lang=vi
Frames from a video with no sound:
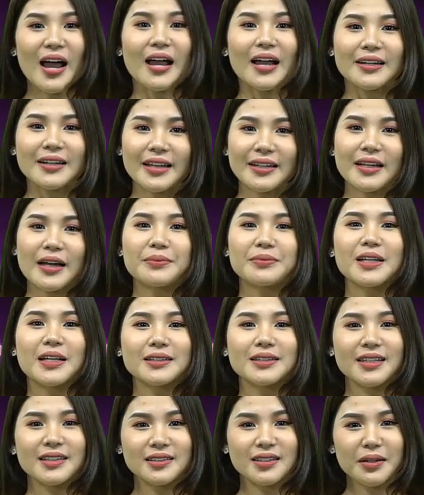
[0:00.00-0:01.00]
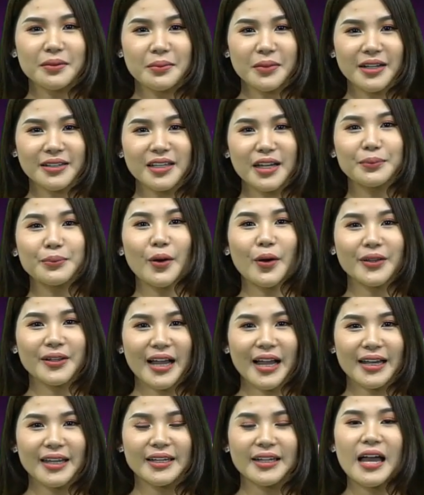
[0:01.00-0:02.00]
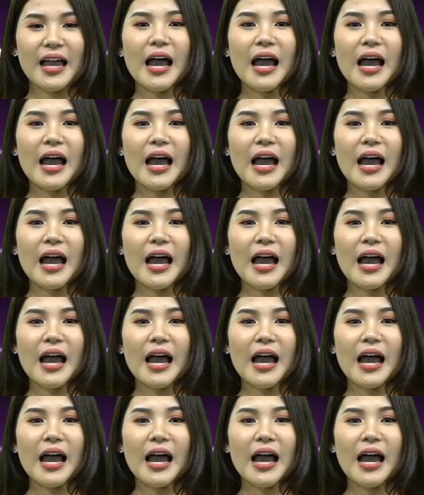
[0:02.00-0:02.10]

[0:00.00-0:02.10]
để cập nhật tin tức mới nhất mỗi ngày.